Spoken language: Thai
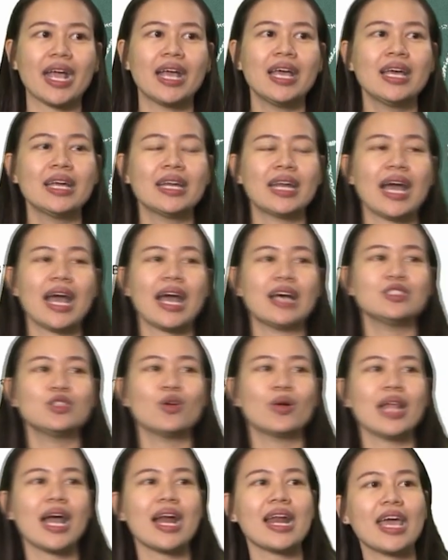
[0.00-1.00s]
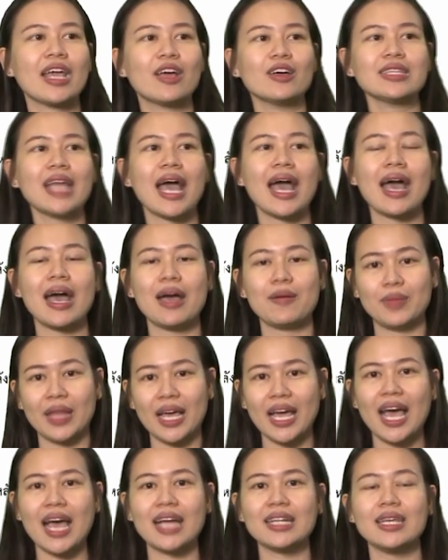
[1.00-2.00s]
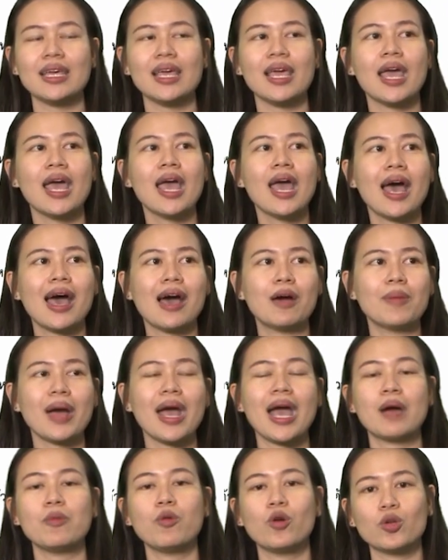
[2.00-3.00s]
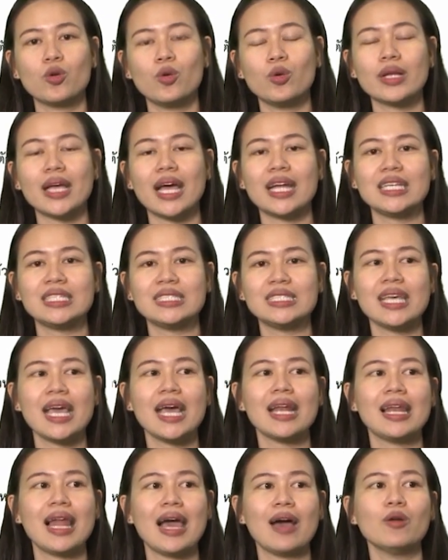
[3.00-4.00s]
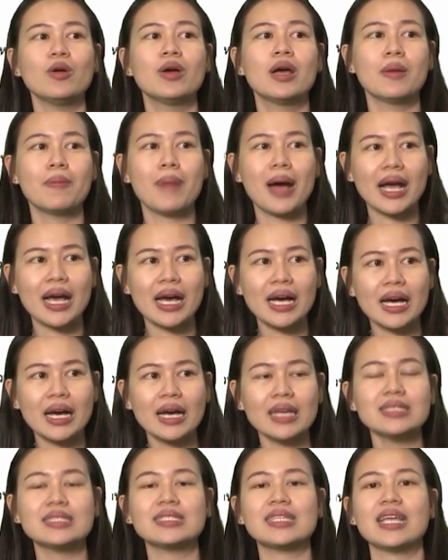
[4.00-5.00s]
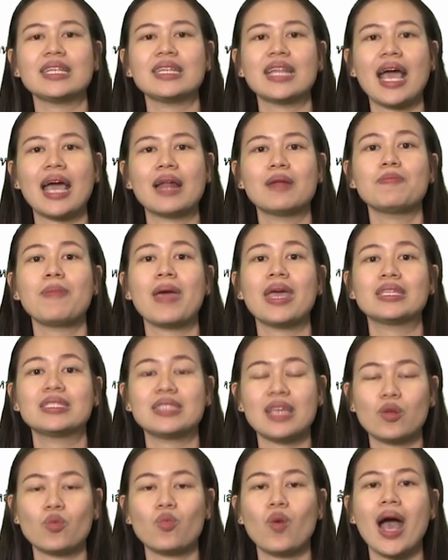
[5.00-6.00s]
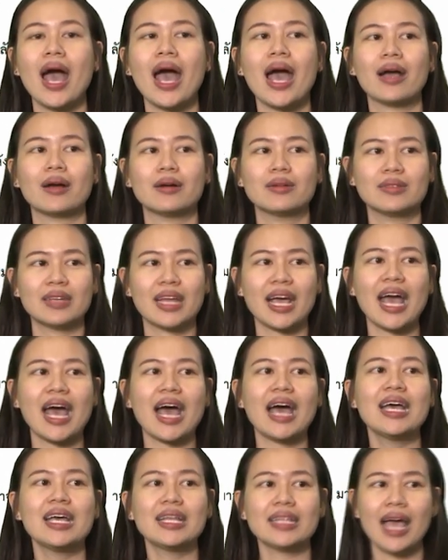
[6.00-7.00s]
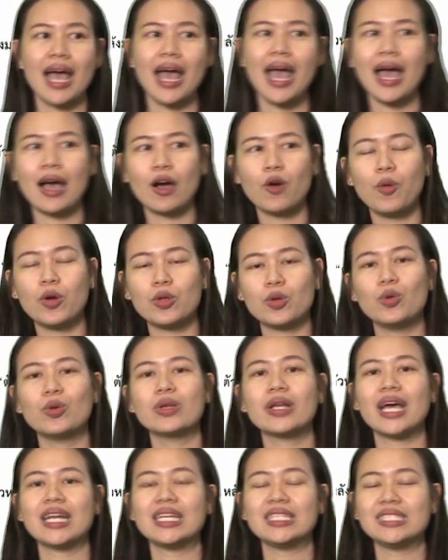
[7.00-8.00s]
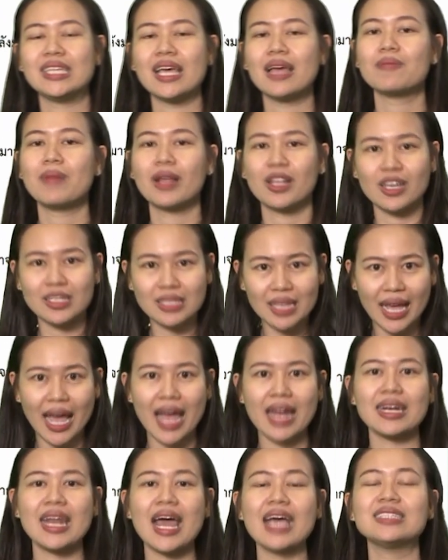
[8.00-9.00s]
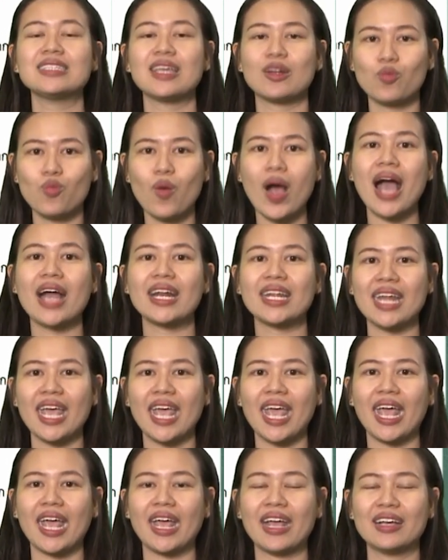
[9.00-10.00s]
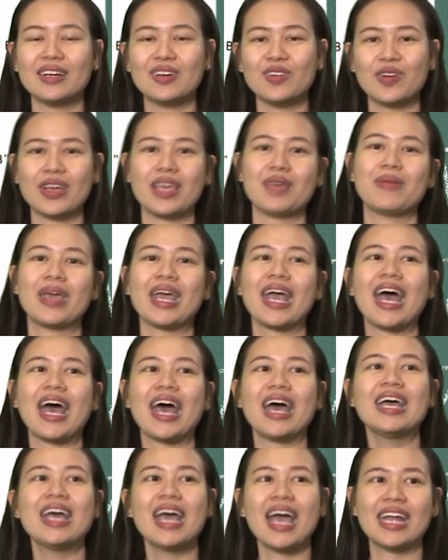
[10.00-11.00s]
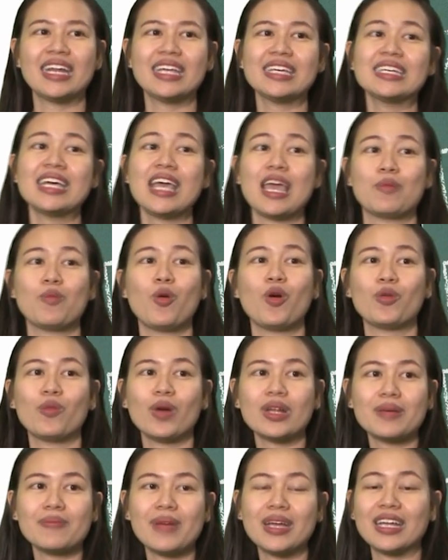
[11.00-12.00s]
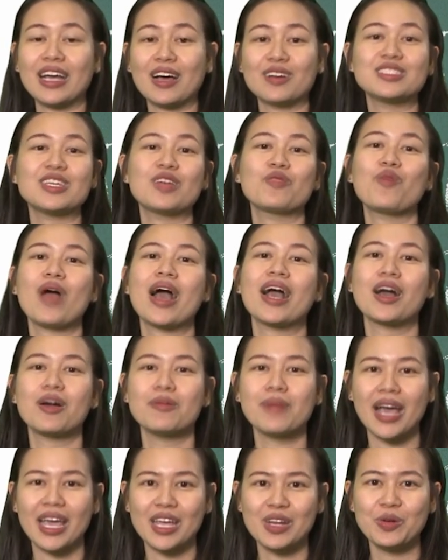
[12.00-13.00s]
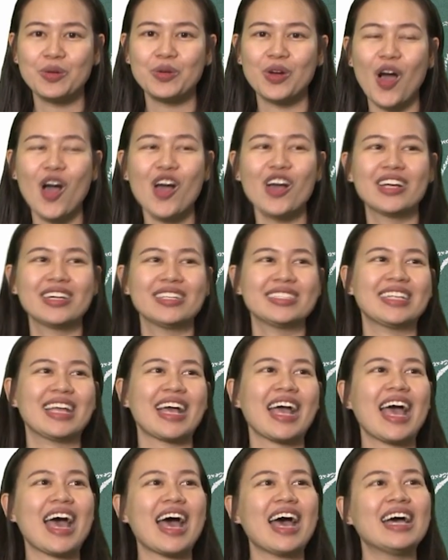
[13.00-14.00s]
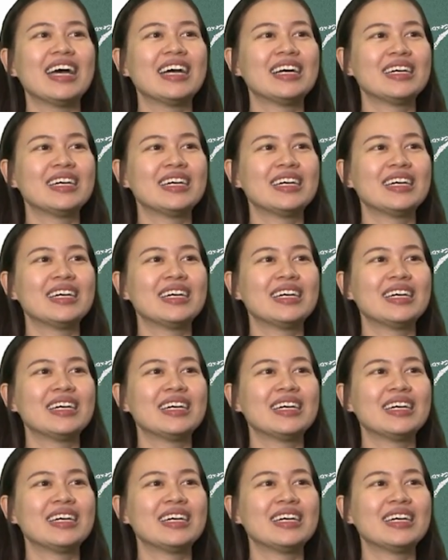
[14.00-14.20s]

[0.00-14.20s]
งนะคะ ส่วนอะไรก็ตามนะคะ ที่เอามาหาผลคูณคาร์ดิเชียน แล้วบังเอิญเซตนั้นเป็นเซตว่างนะคะ ถ้าหาผลคูณคาร์ดิเชียนมันก็จะได้เซตว่างนั่นเองโอเคไหมคะ อันนี้คือเหตุผลว่าทำไมถึงเอาเซตว่างเข้ามาให้ดูเนาะนะคะ